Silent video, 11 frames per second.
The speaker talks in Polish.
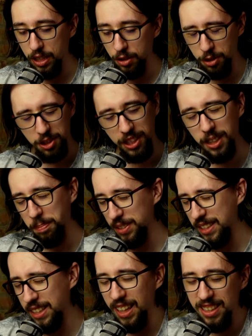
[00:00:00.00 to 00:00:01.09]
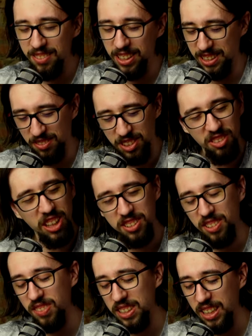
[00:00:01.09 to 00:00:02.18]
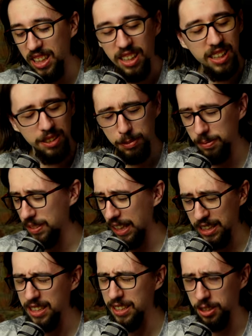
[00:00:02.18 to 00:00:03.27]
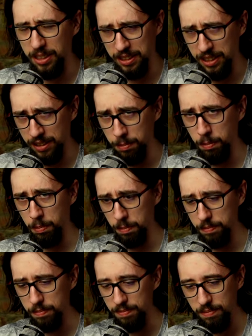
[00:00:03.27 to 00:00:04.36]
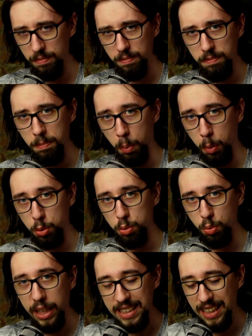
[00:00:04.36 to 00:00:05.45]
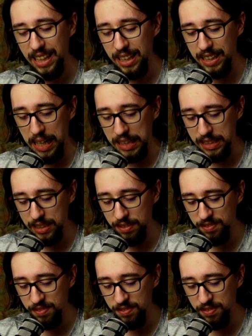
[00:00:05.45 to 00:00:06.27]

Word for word: To jeszcze nie pozycja reversa, przepraszam was. Ja nie liczę tych kart. Po prostu lecę jak jest.